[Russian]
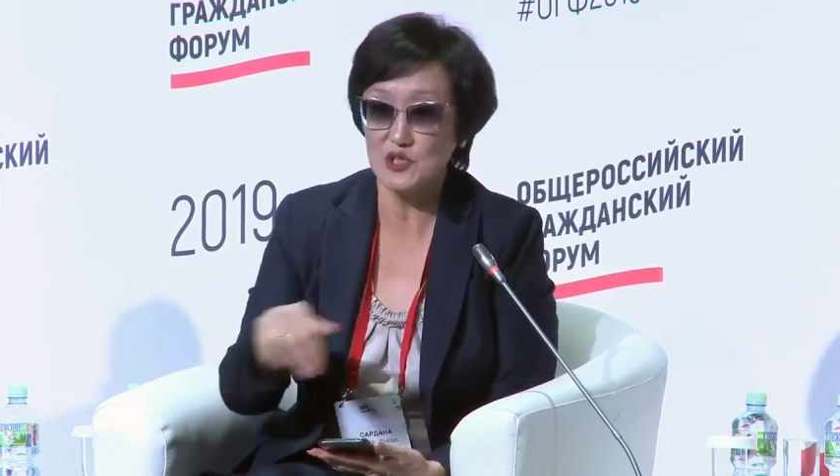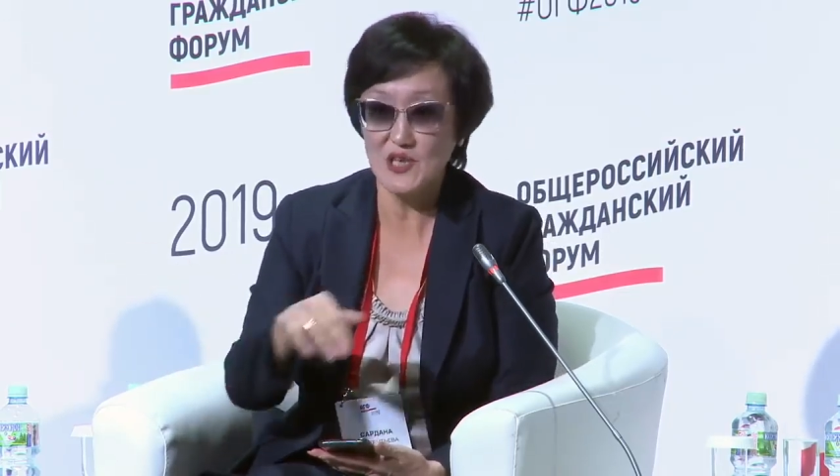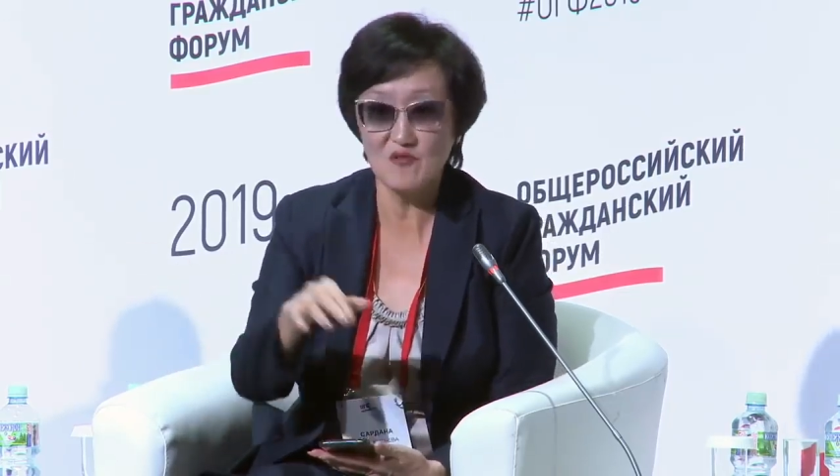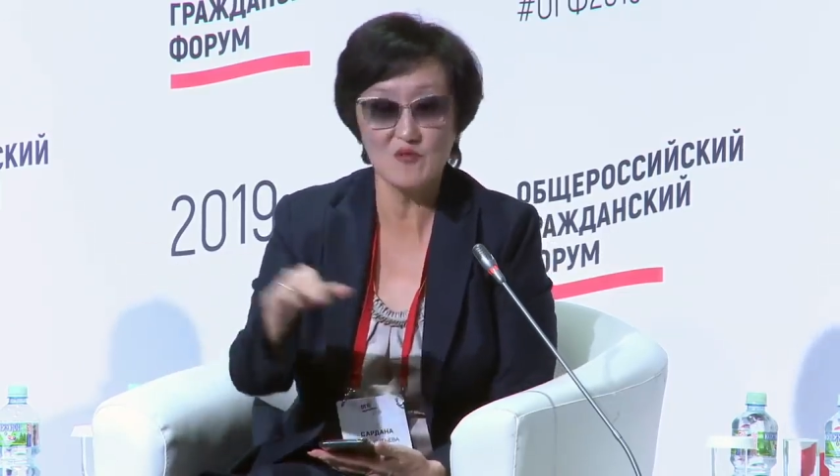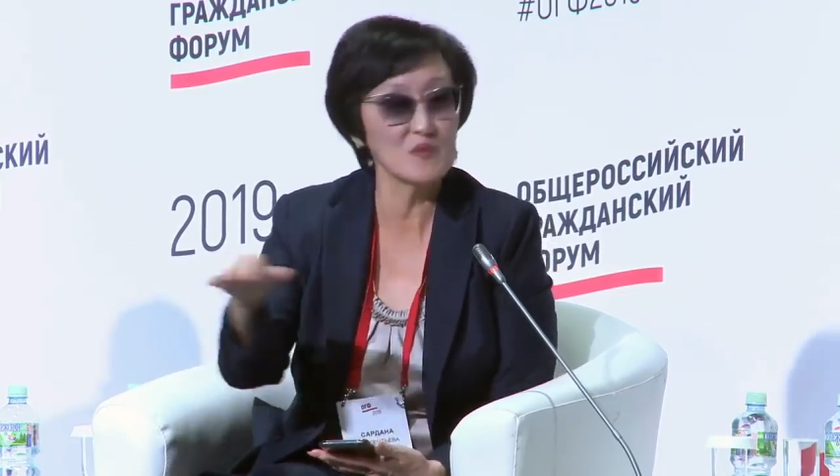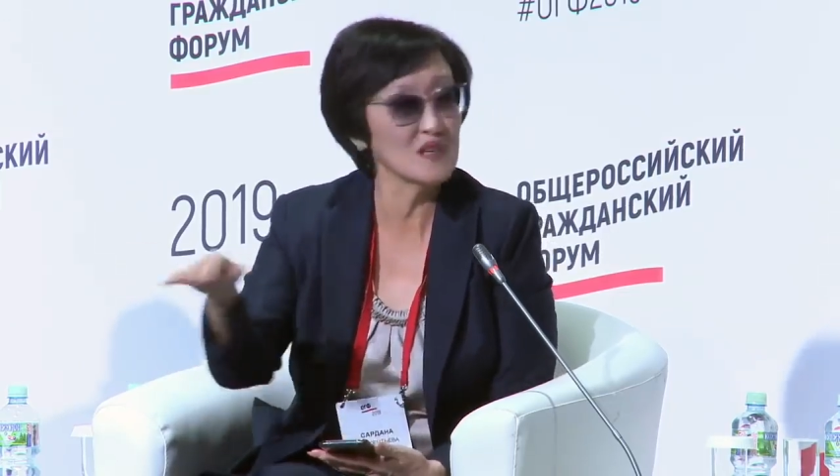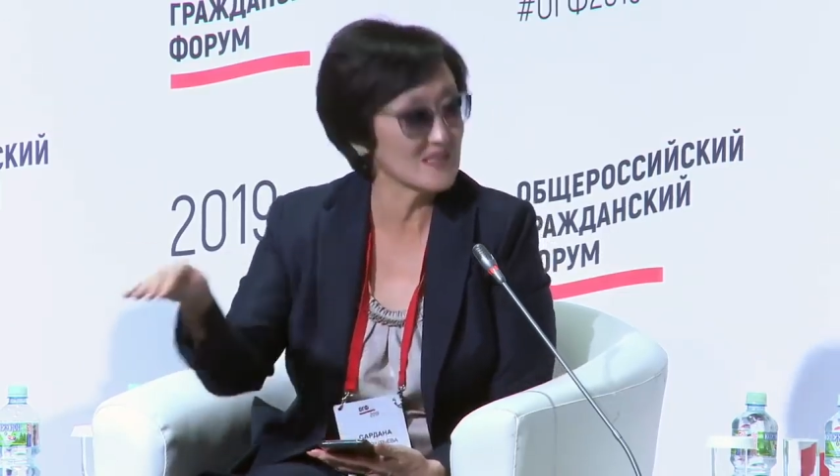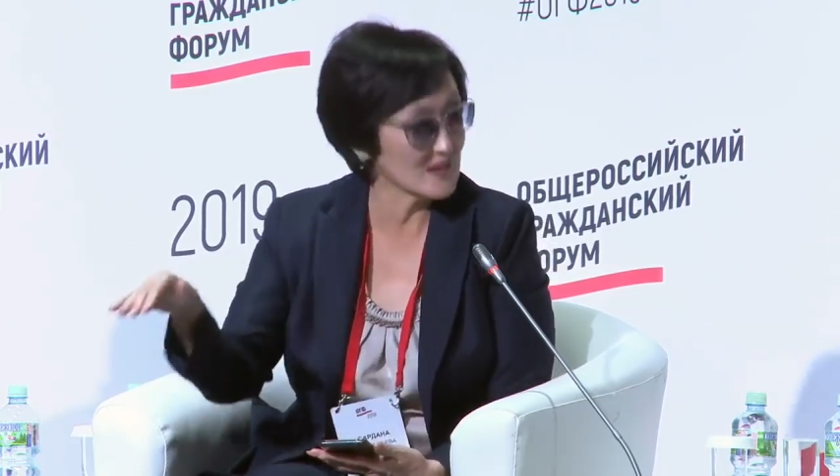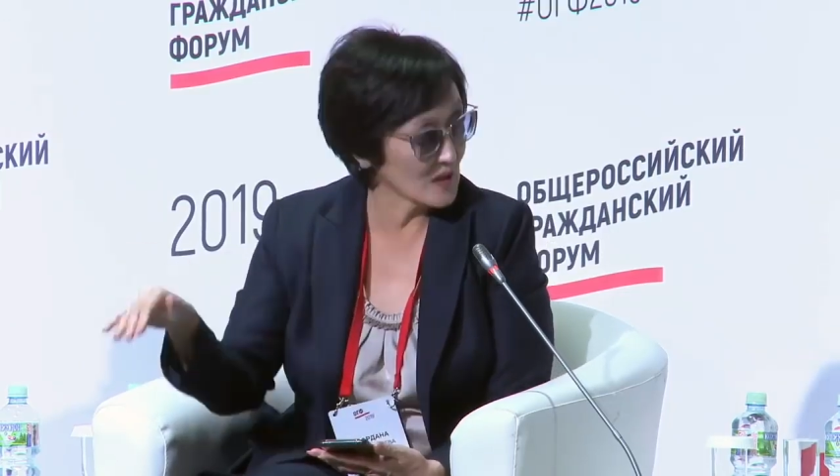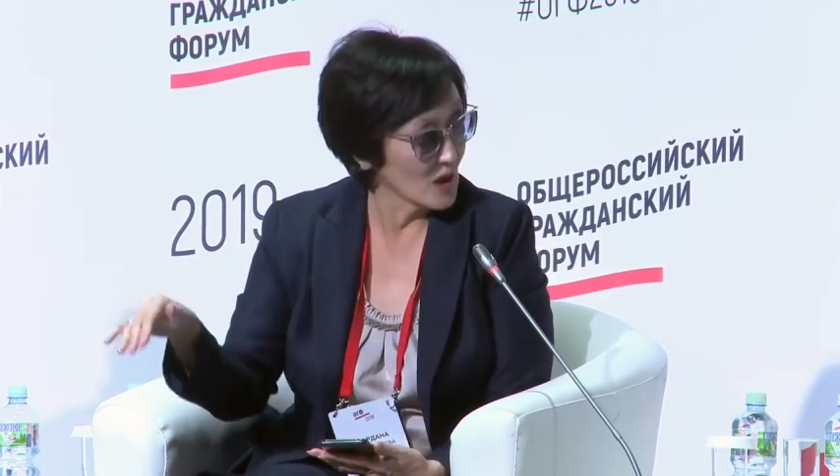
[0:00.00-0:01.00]
Решаем
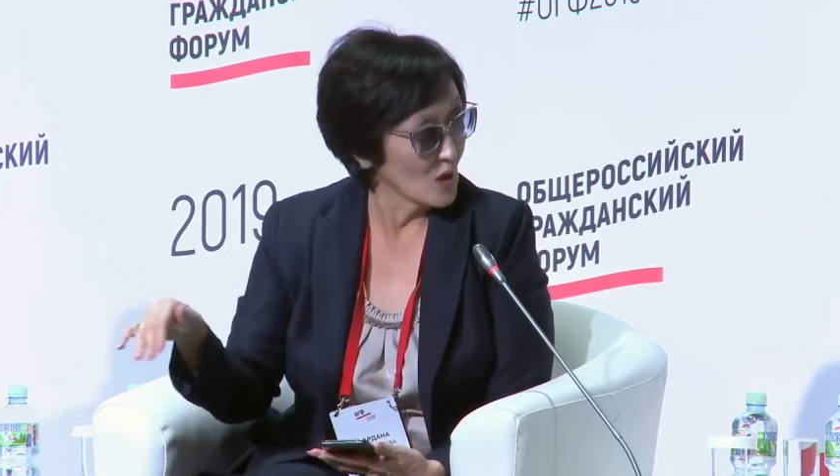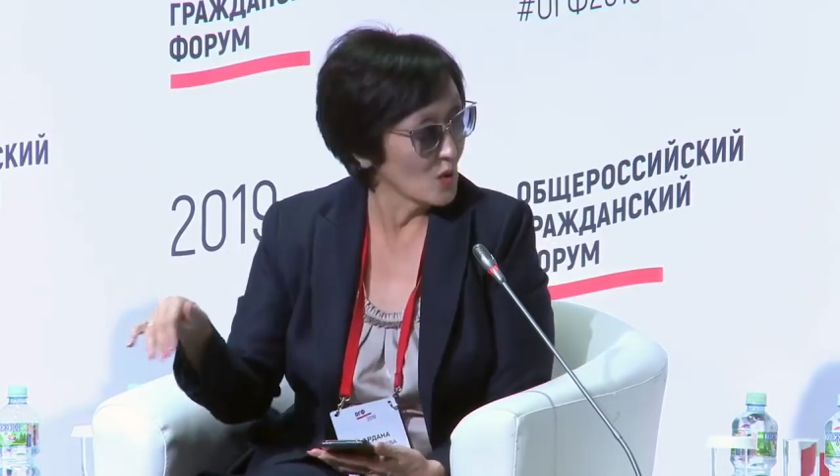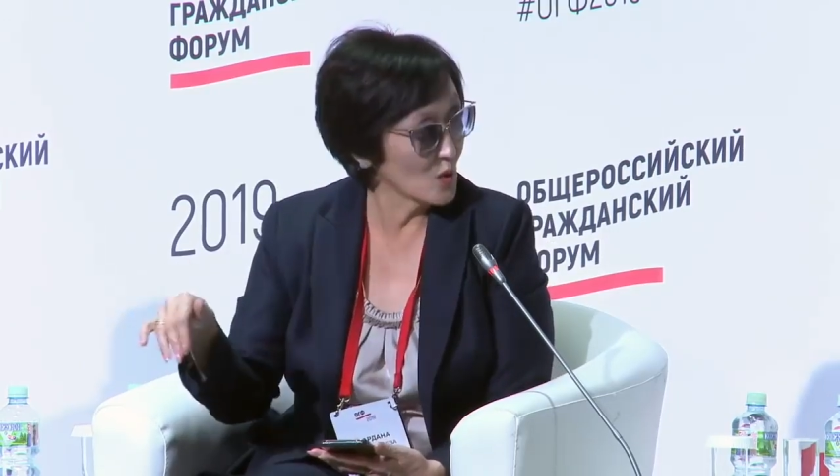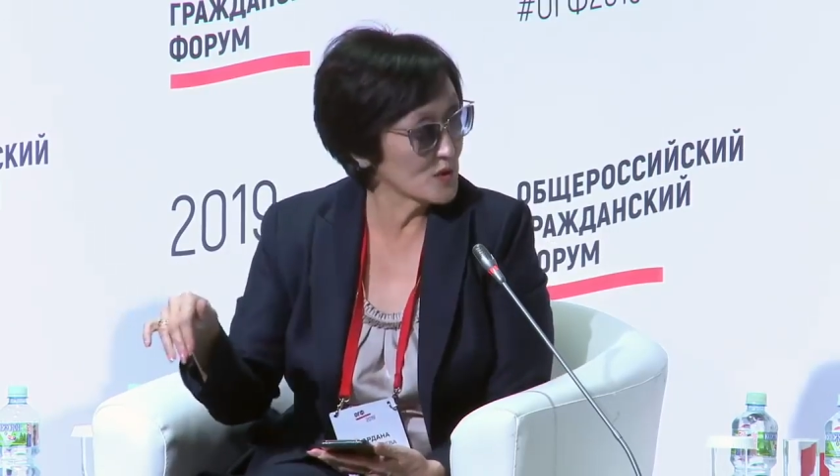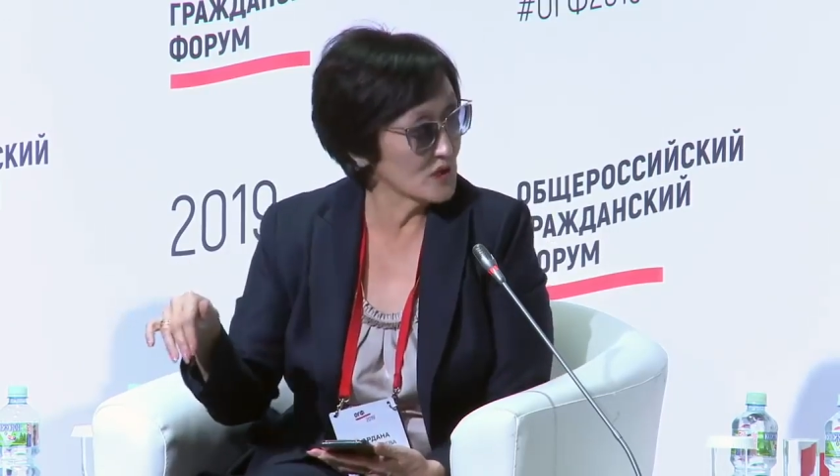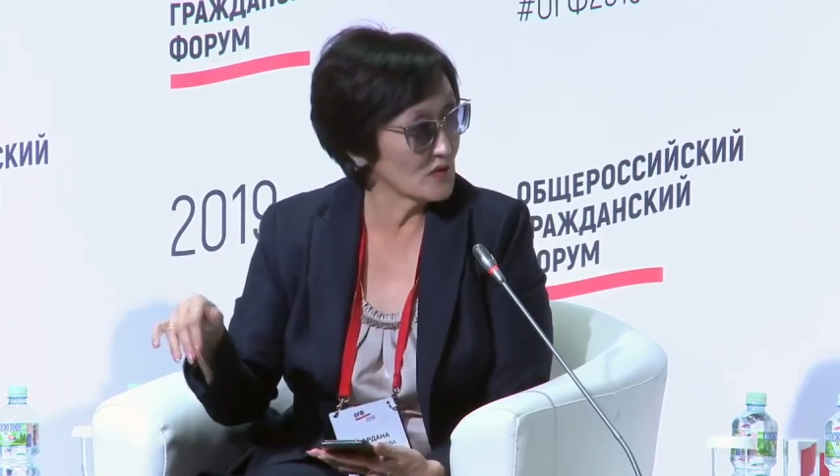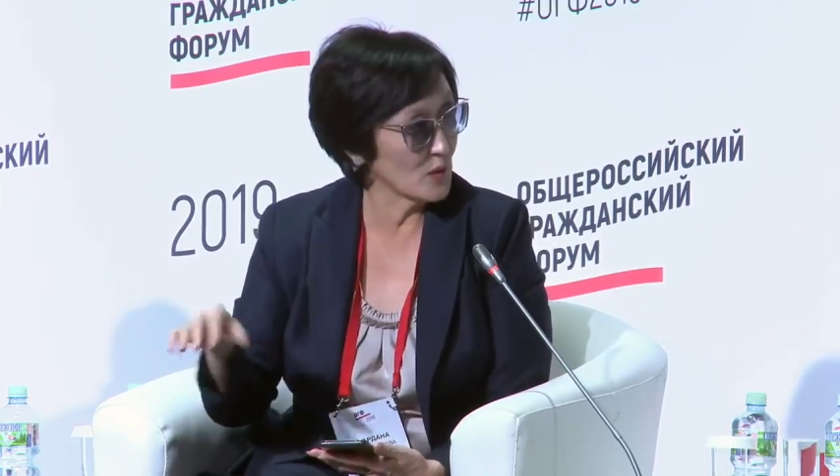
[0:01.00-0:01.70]
вместе общие